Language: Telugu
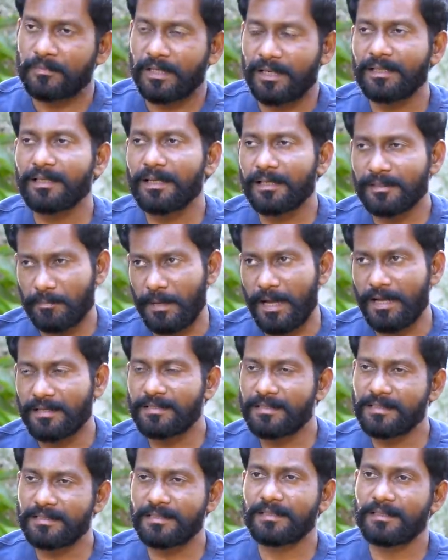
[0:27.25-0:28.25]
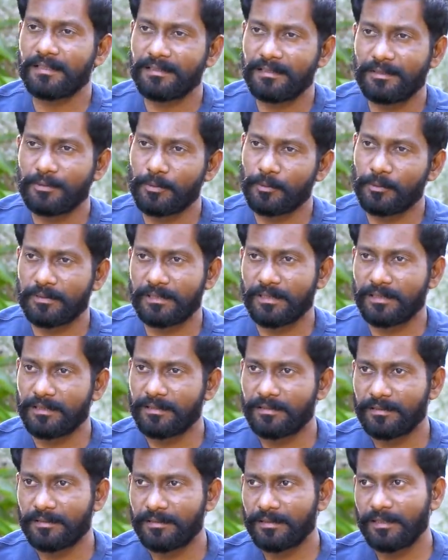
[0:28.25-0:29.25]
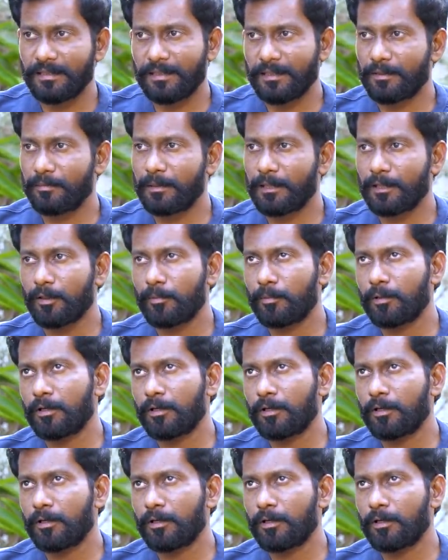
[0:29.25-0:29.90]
అంటే నాకు మ్యాథ్స్ టీచర్ కదండి సుఖ సార్ నేను ఇంటర్మీడియట్ లో